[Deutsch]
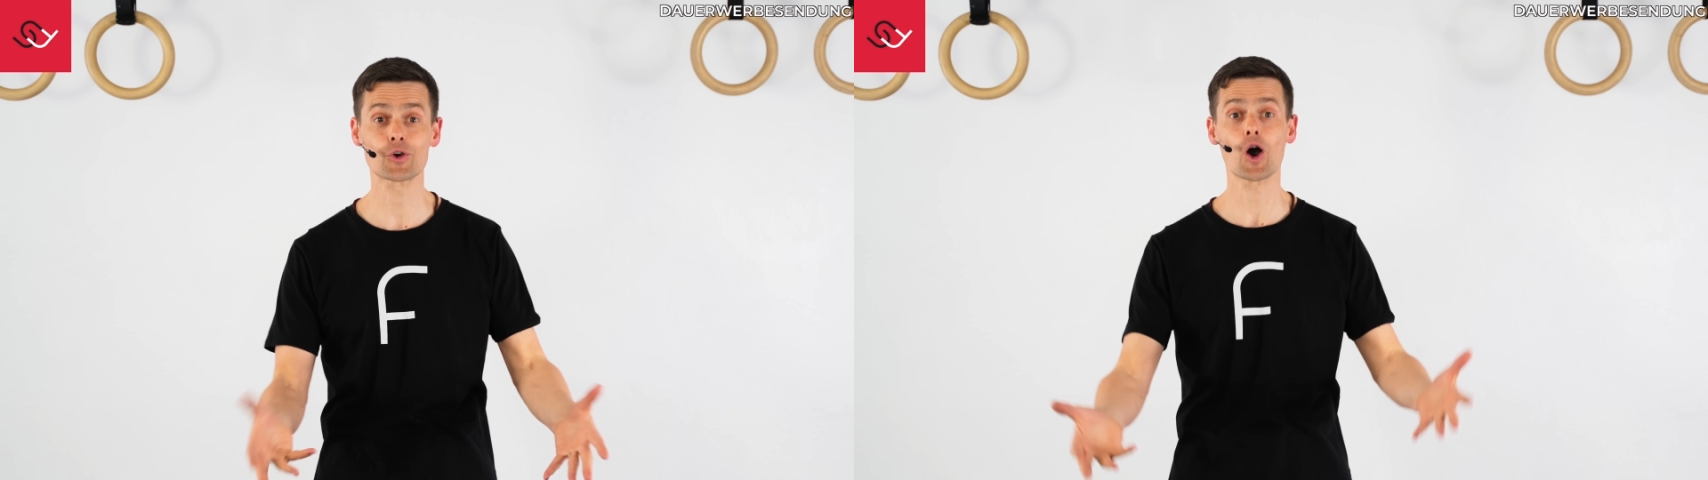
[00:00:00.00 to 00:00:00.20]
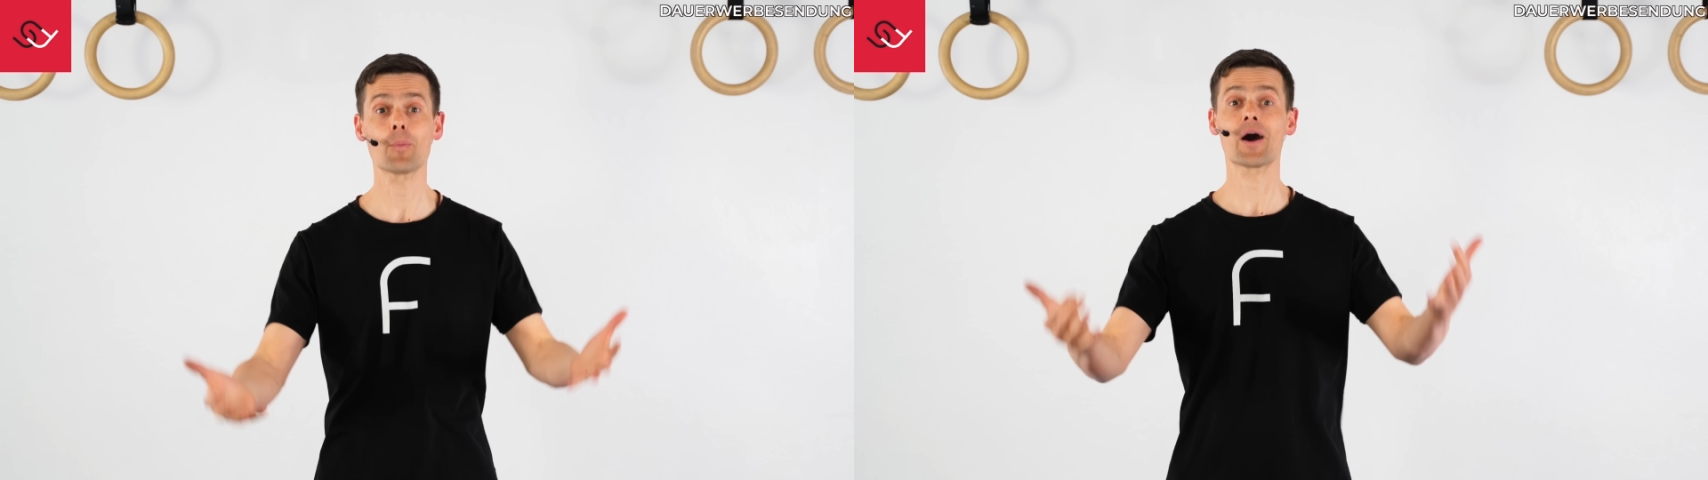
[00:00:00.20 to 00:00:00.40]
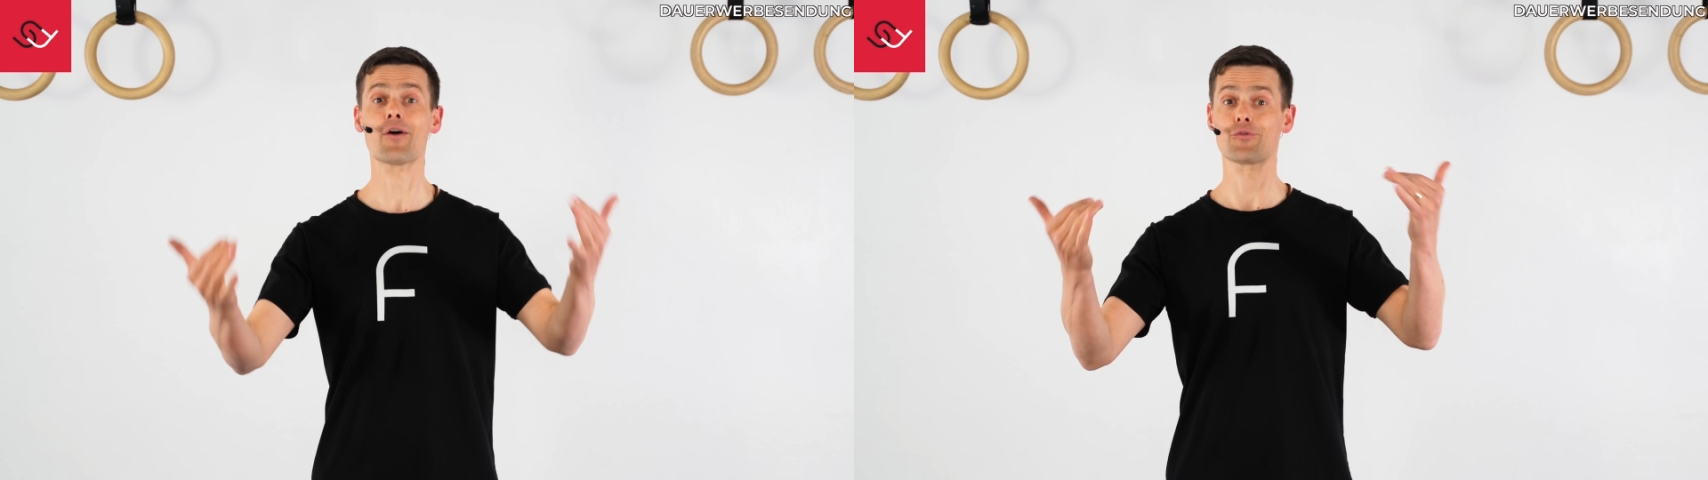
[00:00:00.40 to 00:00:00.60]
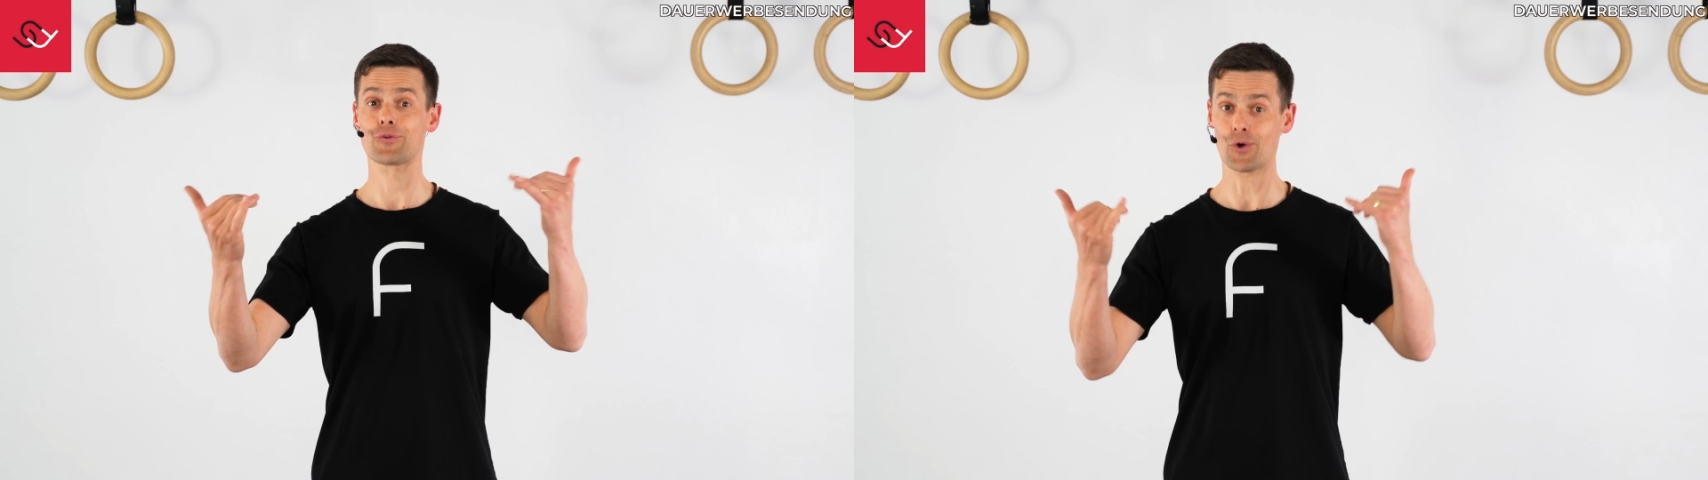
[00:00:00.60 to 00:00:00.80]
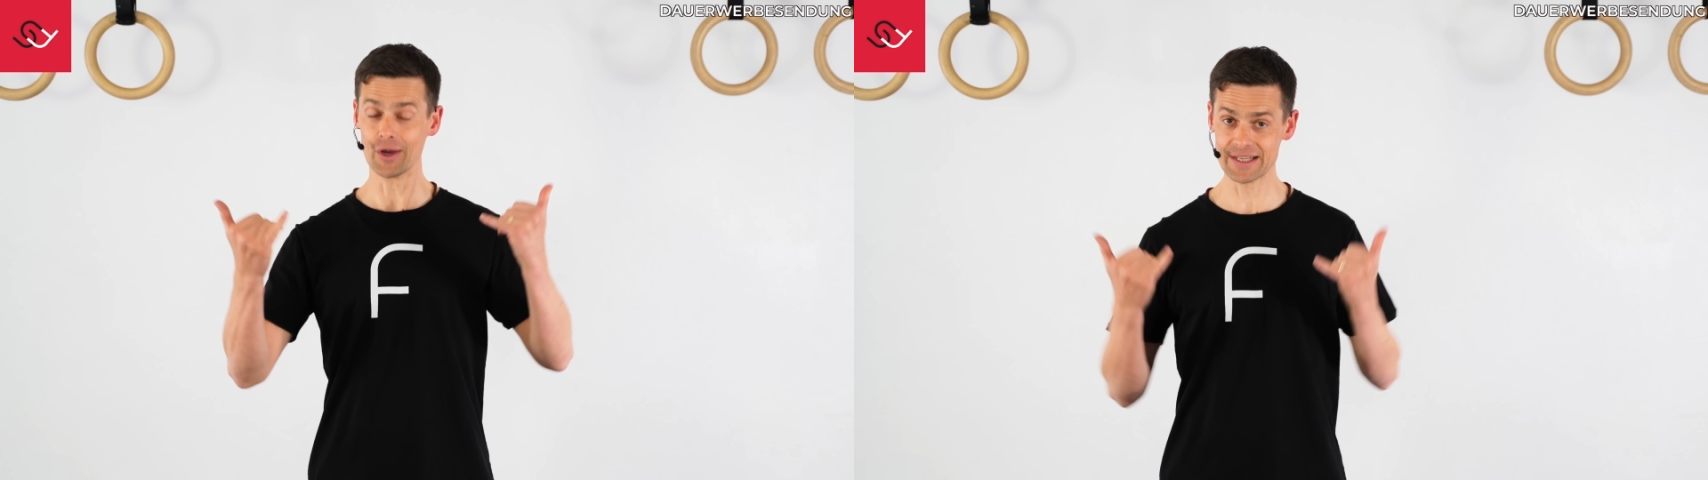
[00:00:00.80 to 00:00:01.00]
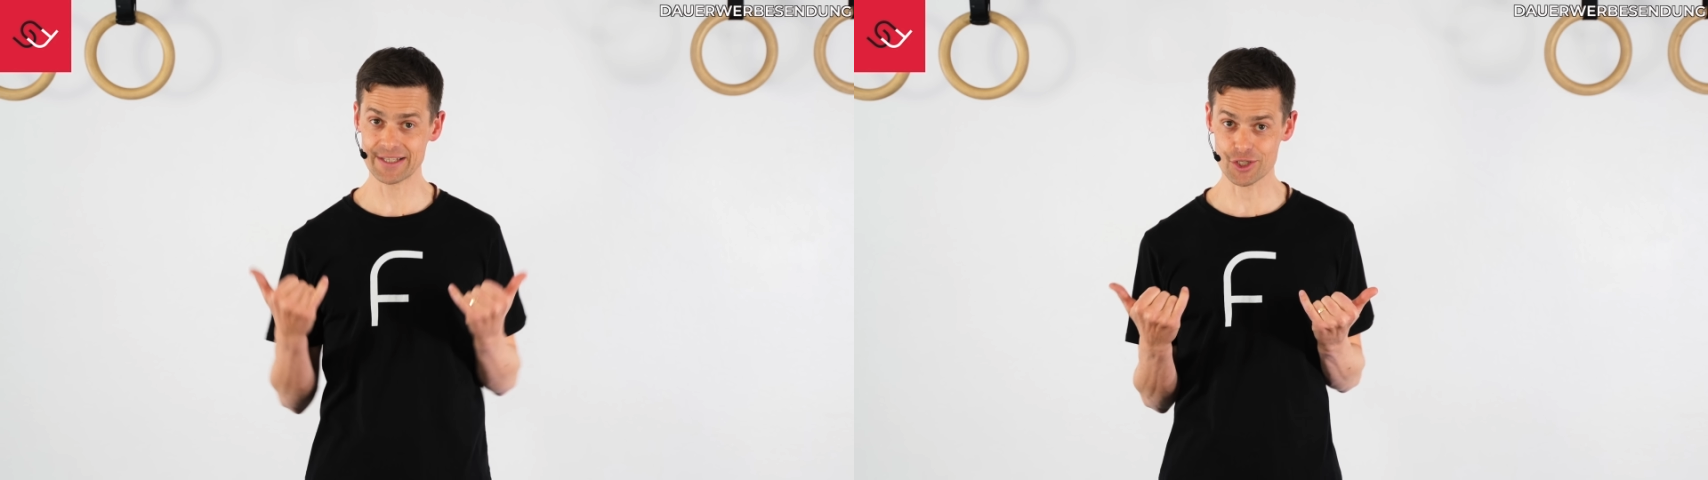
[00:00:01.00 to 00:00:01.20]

körperfreundlich